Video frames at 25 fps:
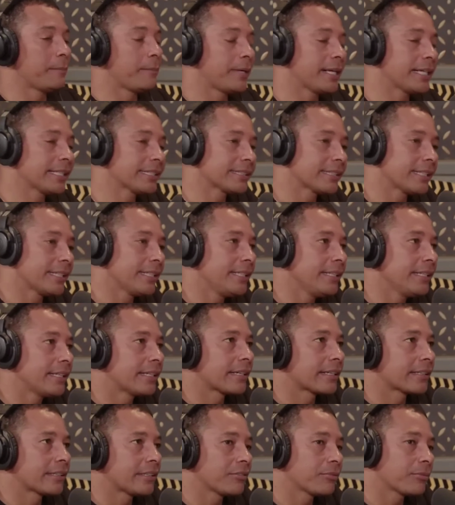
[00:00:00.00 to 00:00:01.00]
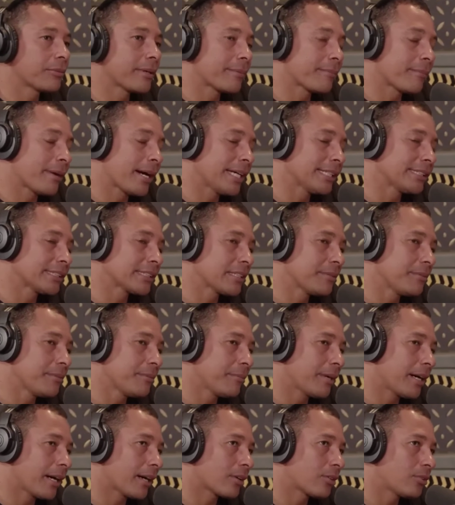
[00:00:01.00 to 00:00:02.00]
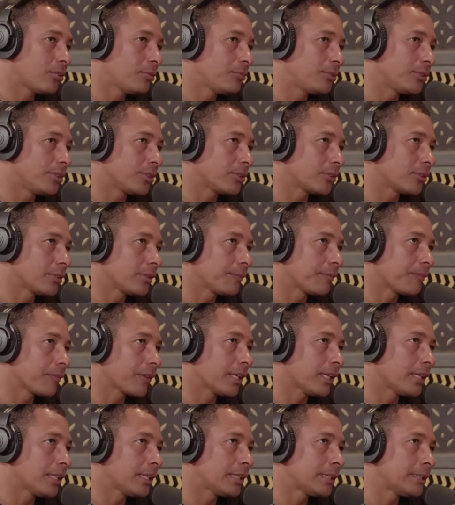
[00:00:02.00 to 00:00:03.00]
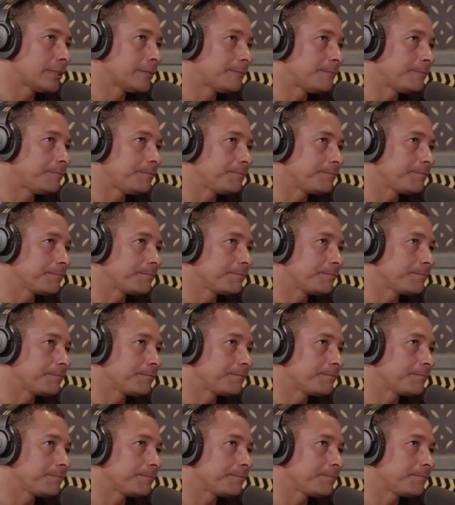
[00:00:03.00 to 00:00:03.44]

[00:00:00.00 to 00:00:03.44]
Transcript: Mas aí, cara, teve uma imagem que me marcou muito. É